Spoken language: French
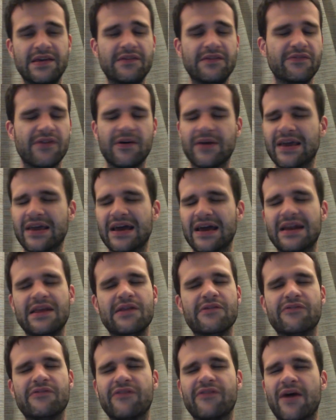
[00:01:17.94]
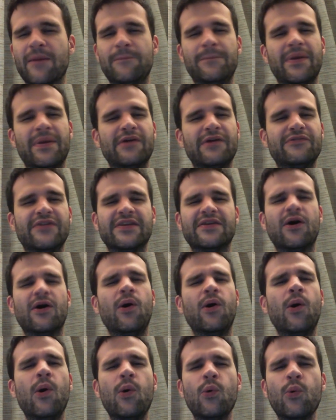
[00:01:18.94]
va caler une frappe parfaite
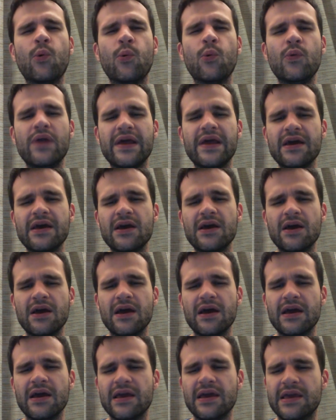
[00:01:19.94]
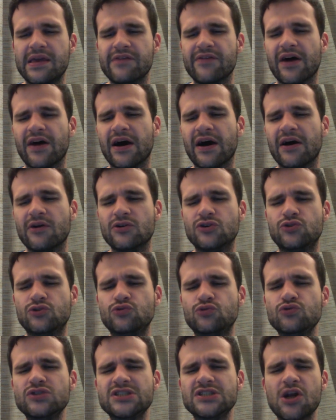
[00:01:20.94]
enroulée qui va euh,
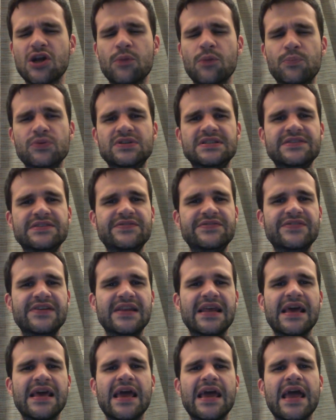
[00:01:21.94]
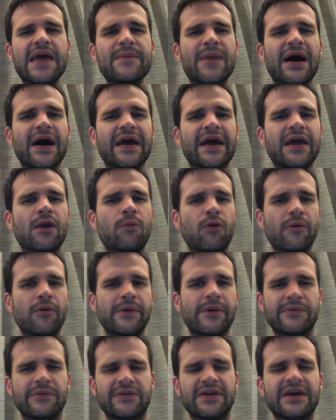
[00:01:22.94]
toucher le petit filet et marquer le premier
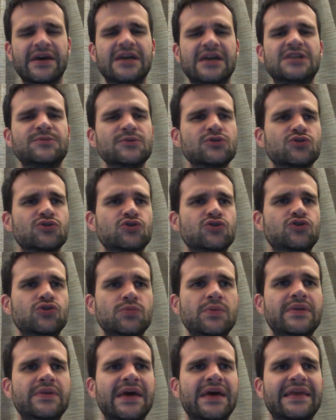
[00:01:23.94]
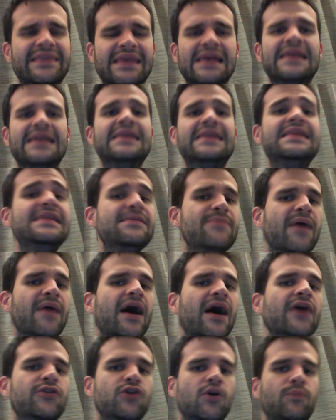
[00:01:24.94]
but. Et je pense que ce but a été
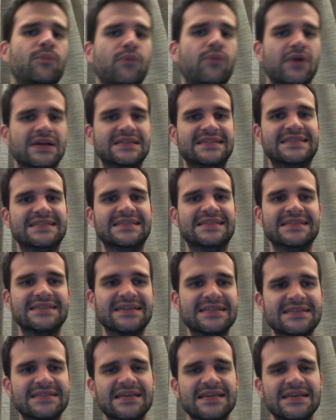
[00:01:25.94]
libérateur pour les Citizens